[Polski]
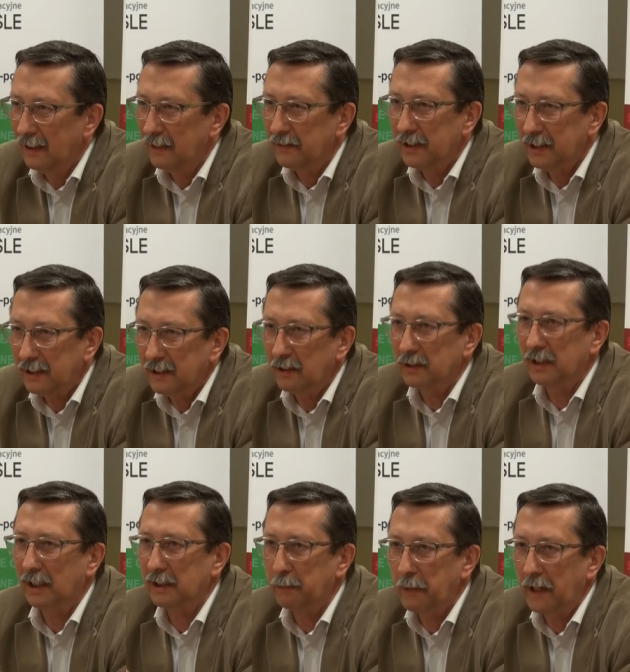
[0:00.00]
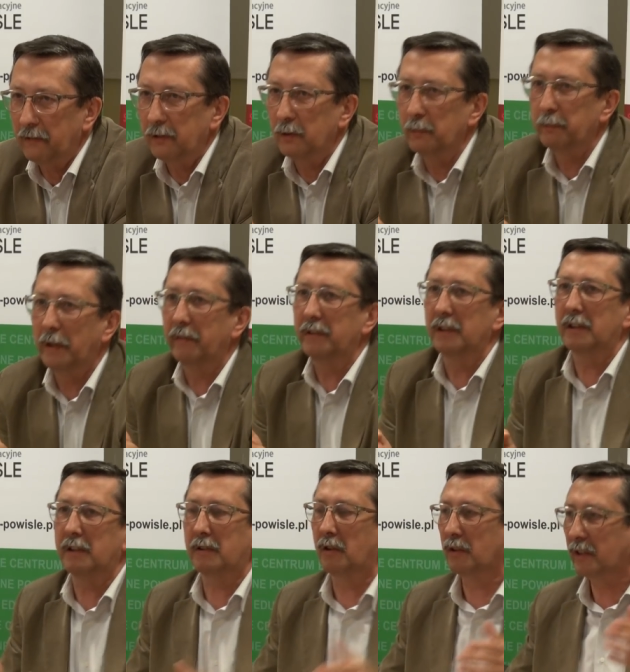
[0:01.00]
wszystko za sprawą
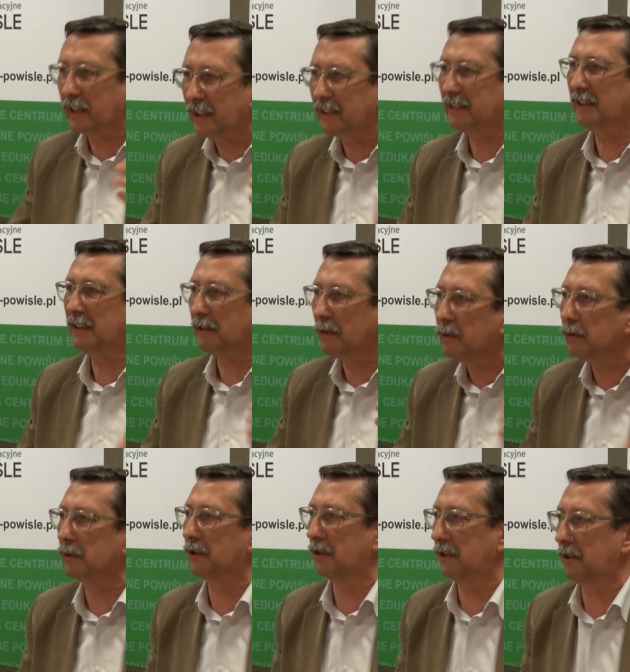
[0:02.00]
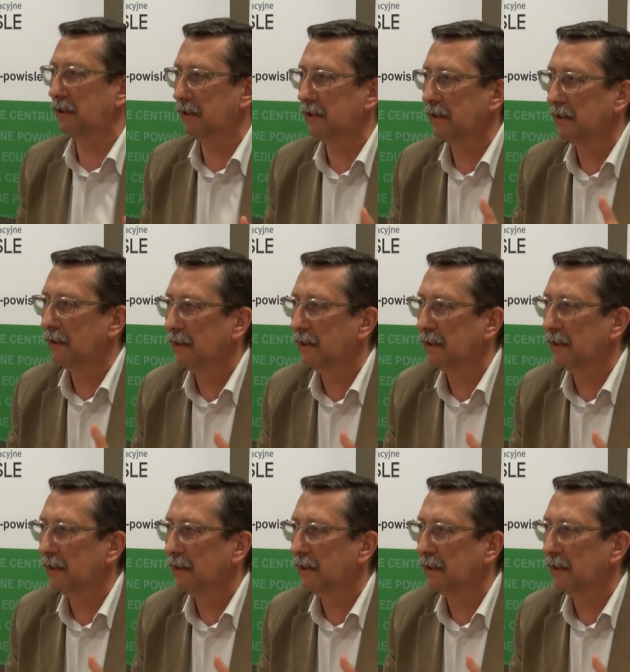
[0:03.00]
pewnych konkretnych ludzi,